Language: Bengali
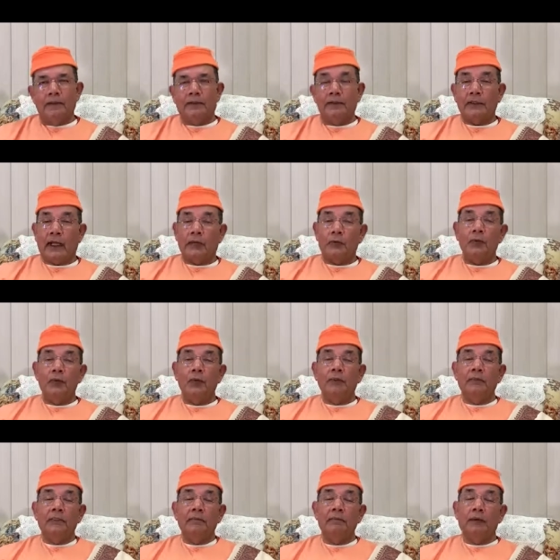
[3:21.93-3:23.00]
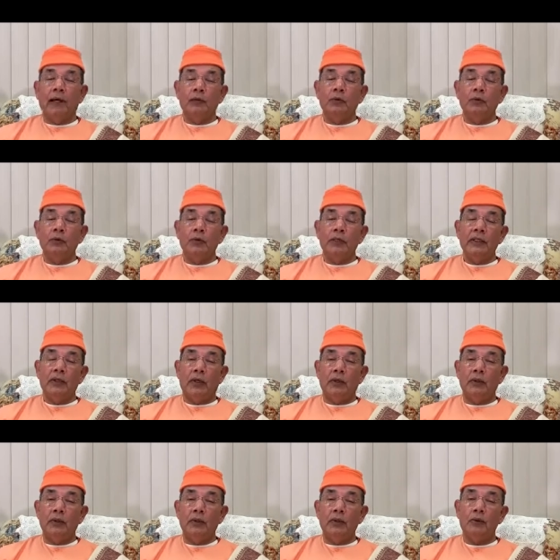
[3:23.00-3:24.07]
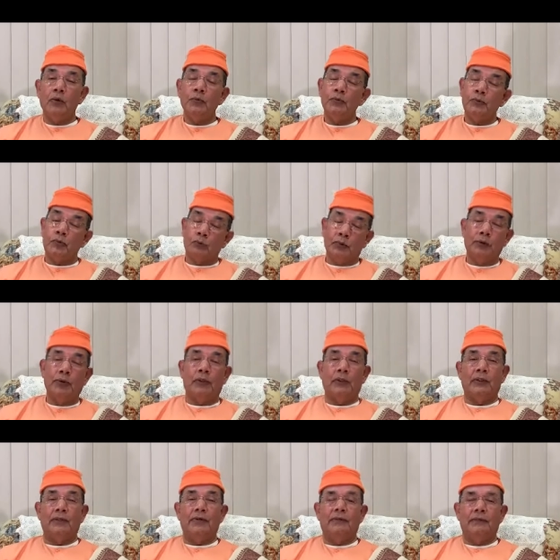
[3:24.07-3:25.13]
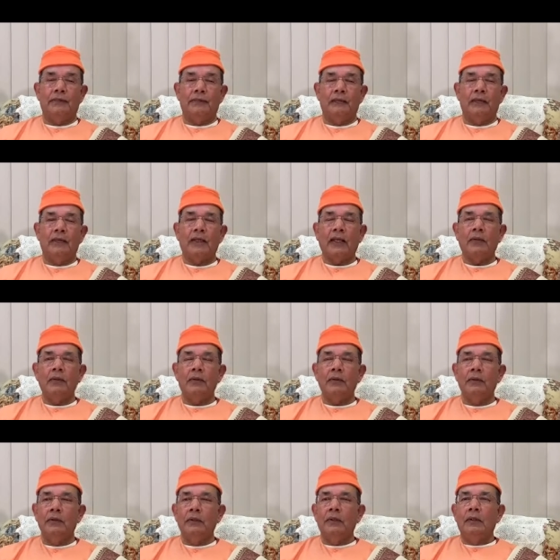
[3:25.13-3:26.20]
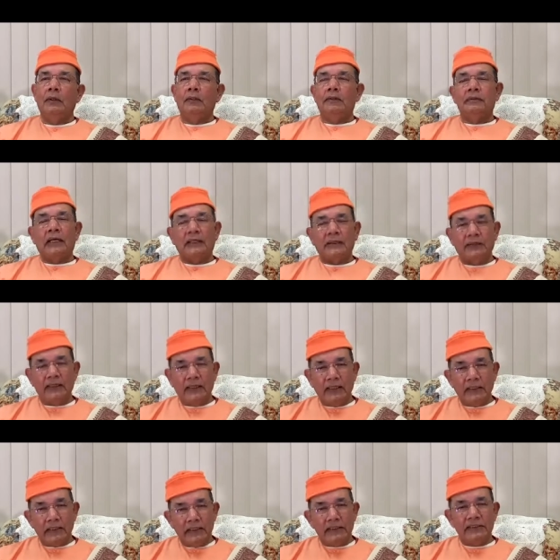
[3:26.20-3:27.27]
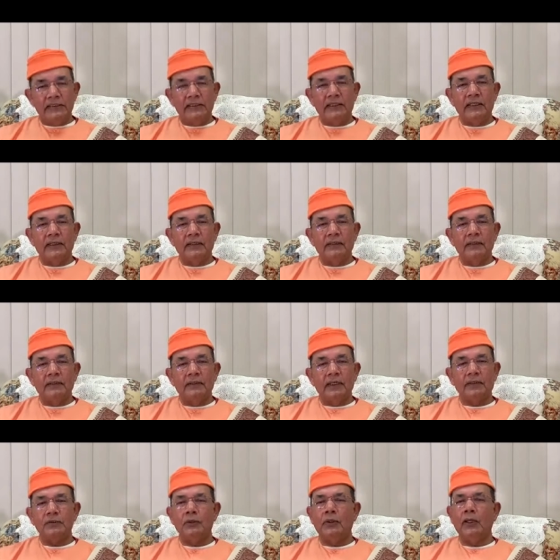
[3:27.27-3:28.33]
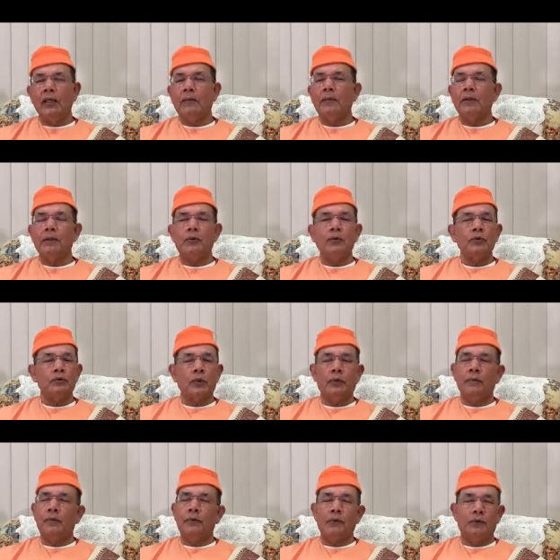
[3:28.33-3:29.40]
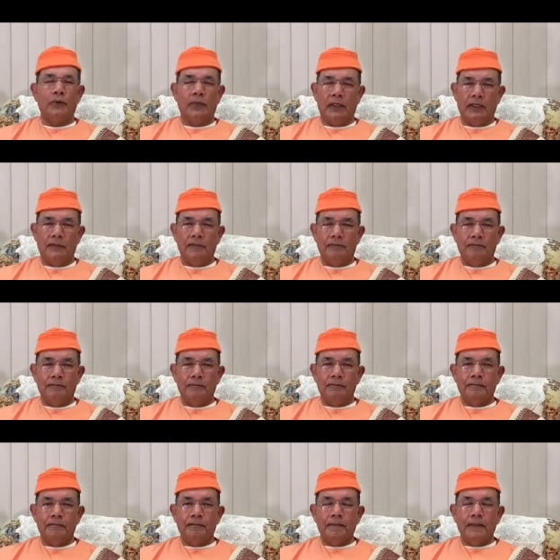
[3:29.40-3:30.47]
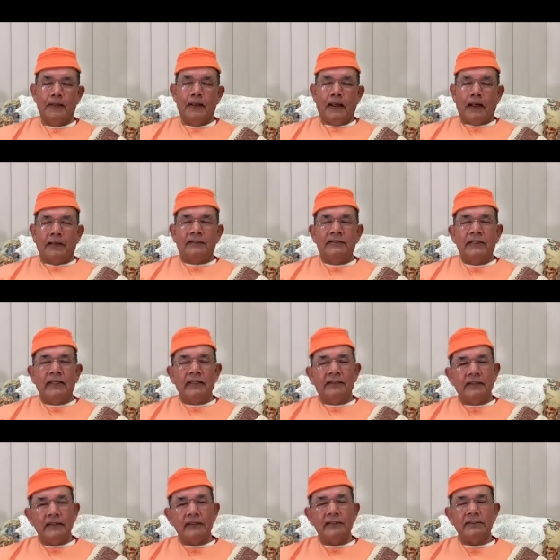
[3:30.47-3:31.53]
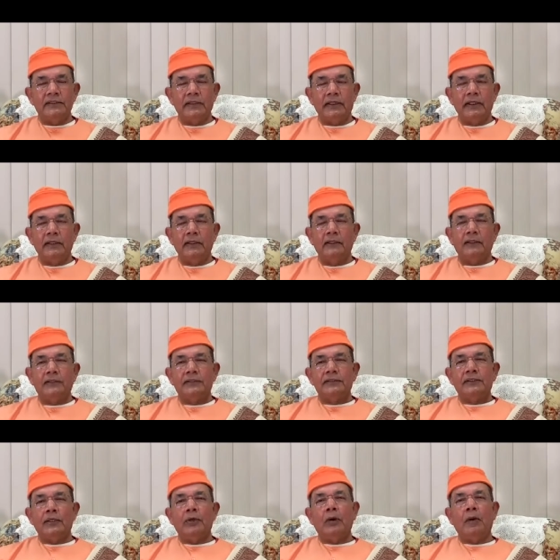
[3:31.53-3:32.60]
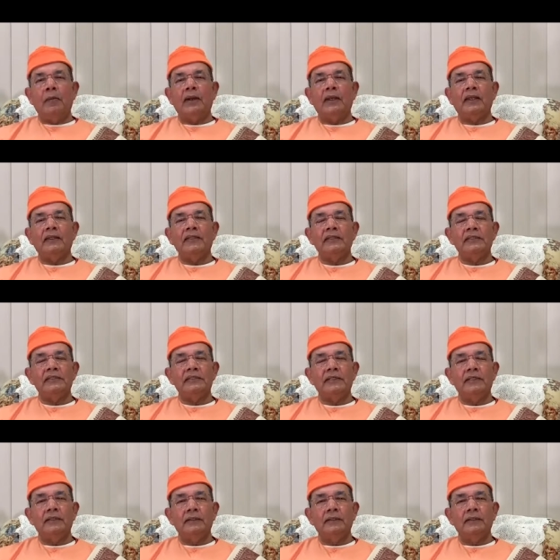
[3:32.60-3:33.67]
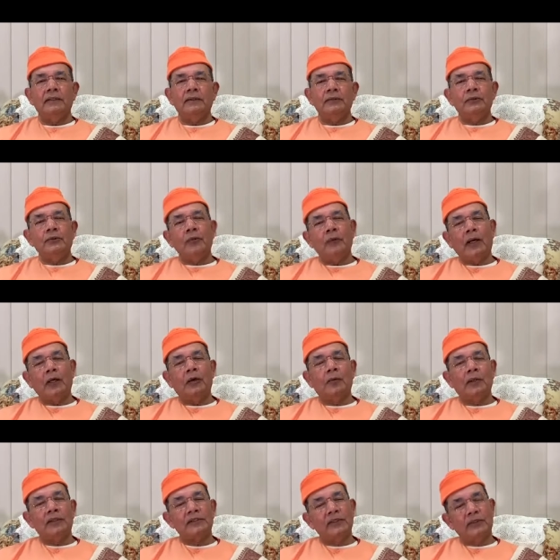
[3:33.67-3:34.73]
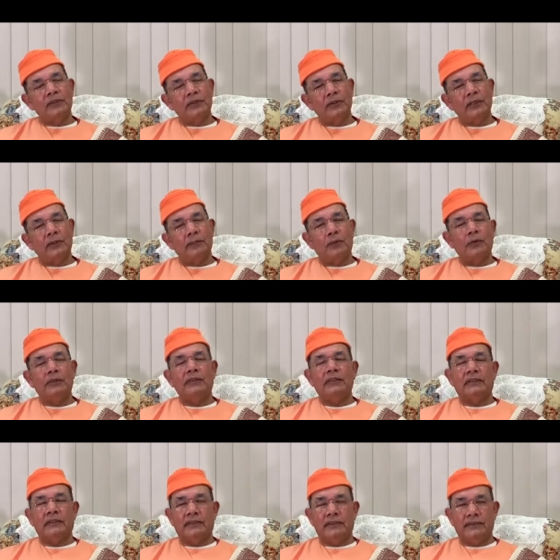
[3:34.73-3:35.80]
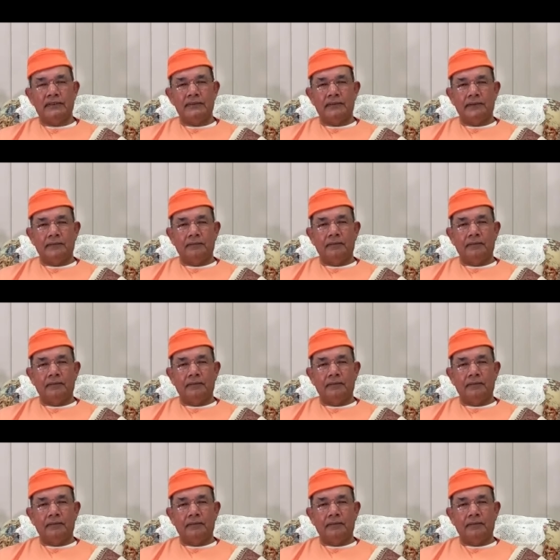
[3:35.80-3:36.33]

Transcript: তো ঠাকুর বলতেন মাধুকরীর অন্ন খুব শুদ্ধ অন্ন কেন যার থেকে নিচ্ছি তার সঙ্গে আমার কোনো সম্পর্ক নেই আর যে দিচ্ছে সেও আমাকে দিচ্ছে শুধু ভালোবাসার জন্যে ভক্তিতে দিচ্ছে